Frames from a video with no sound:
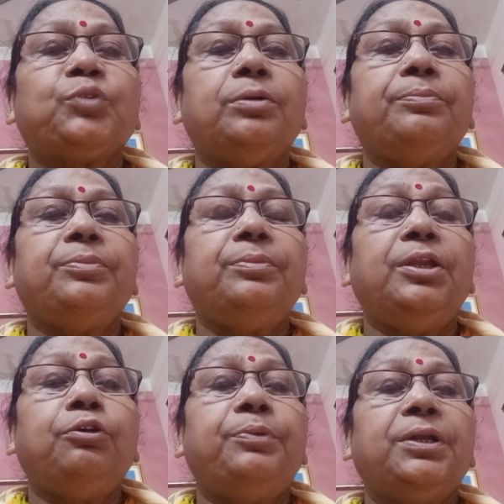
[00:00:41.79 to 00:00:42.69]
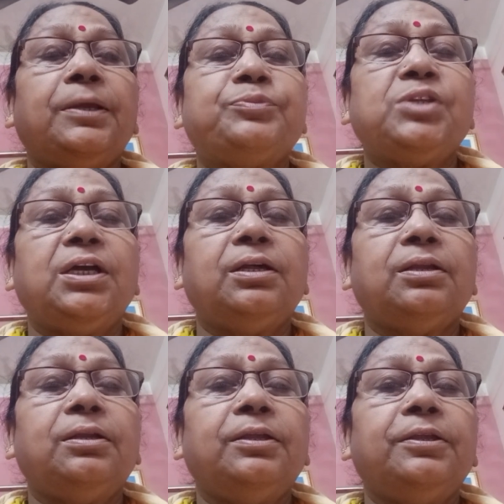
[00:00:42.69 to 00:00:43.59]
तो हम मेरे ऊपर आप चाह
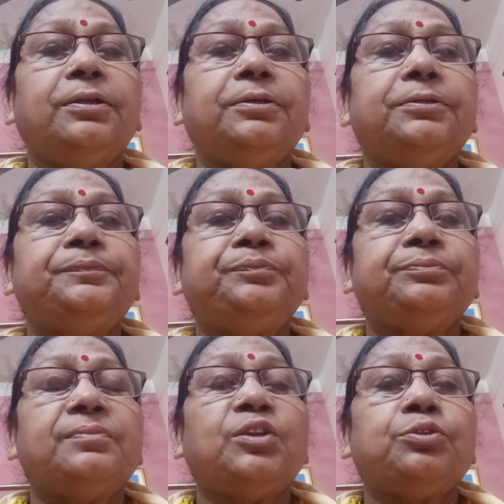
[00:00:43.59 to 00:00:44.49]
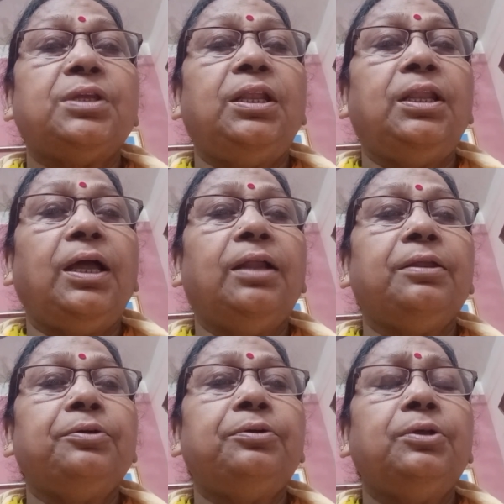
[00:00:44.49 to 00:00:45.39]
रहे हैं जब चिल्ला रहे हो